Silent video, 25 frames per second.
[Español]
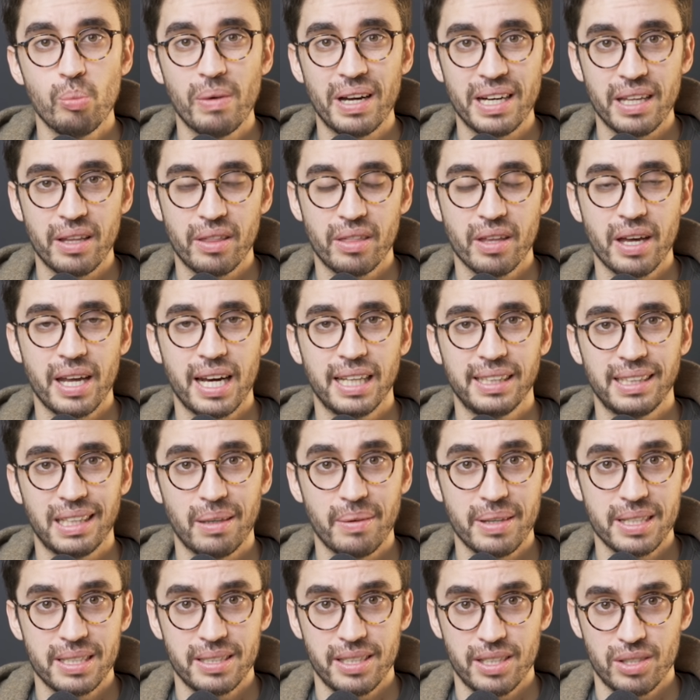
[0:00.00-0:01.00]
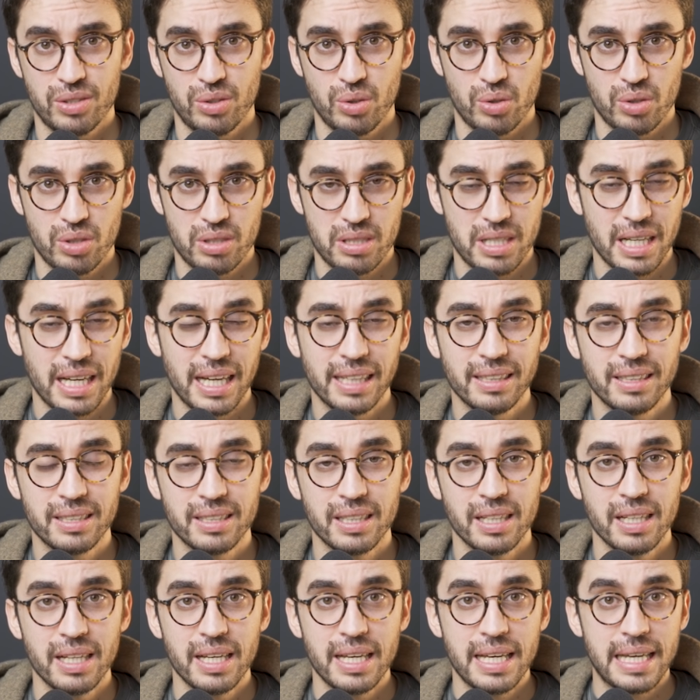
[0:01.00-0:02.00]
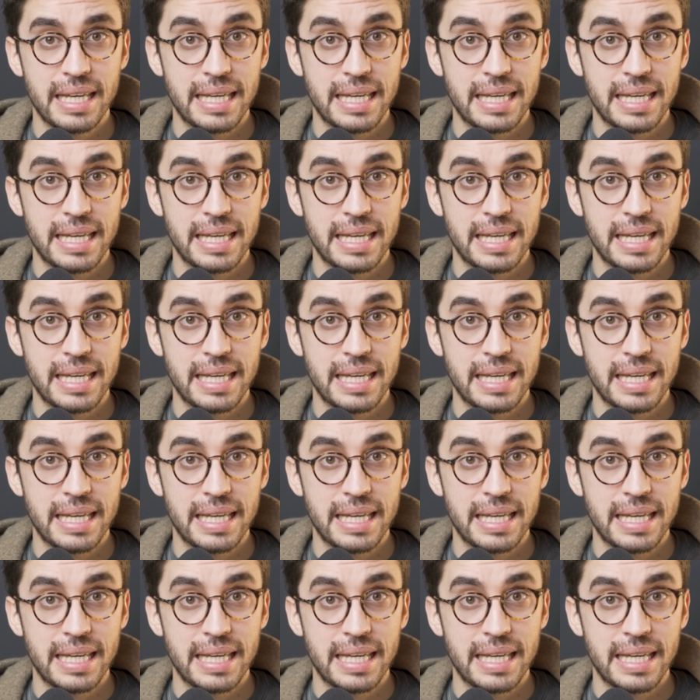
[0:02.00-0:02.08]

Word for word: Humanizar a través de estos chats